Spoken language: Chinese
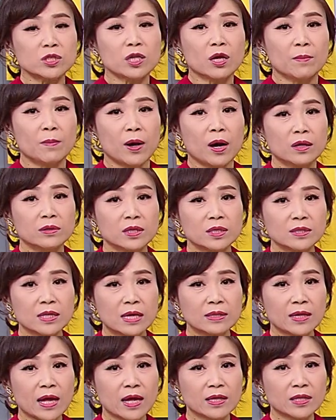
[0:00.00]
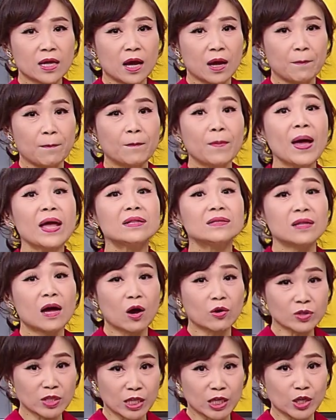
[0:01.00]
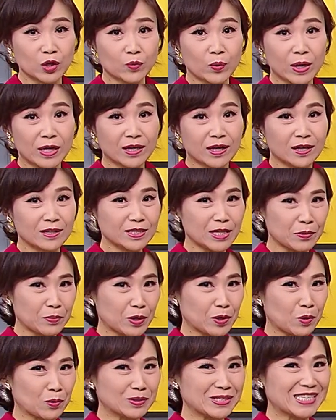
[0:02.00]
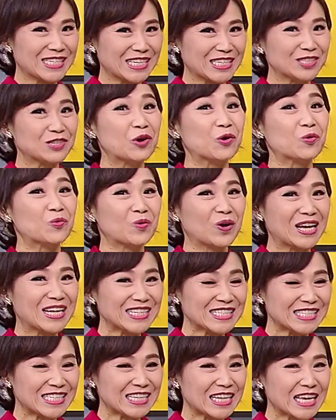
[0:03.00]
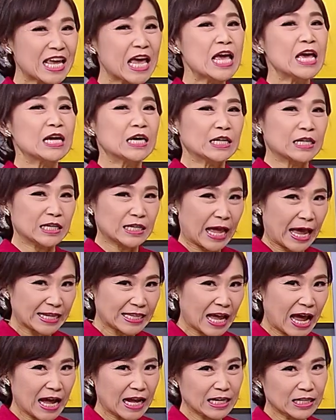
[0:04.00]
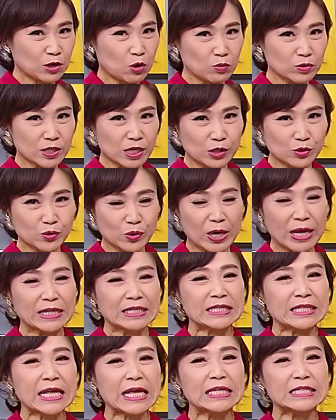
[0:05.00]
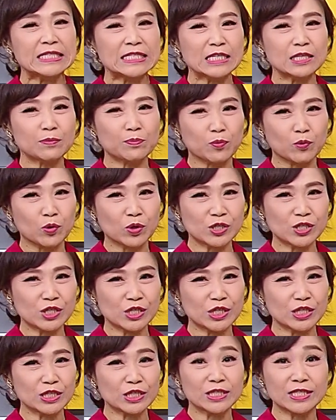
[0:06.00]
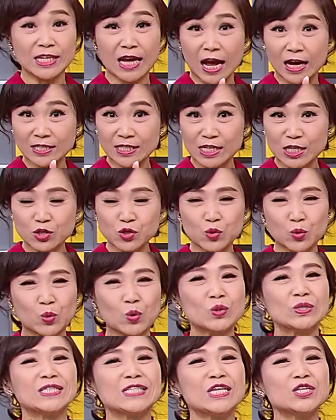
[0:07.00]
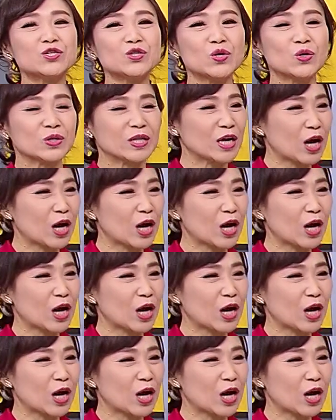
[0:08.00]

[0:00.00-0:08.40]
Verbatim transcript: 什么第3代的半导体会跟电源供应器有关系？ 台大工程学电机博士蒋金厨建仲，你